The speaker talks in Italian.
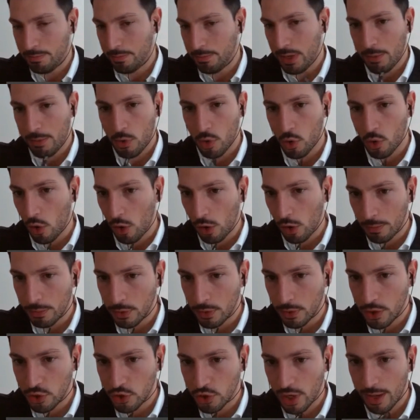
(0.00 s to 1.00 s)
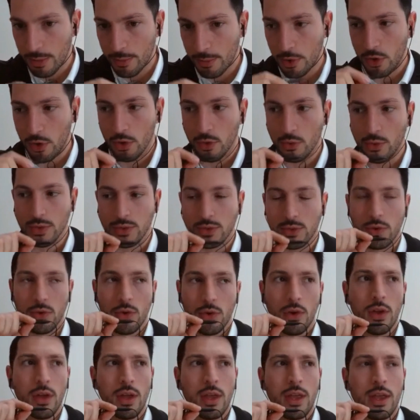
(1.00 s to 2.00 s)
primo colpo, diciamo, no?
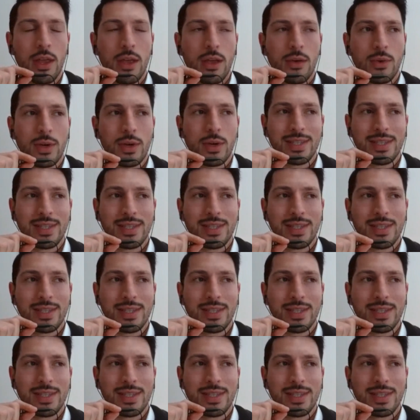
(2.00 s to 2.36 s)
questo, esatto.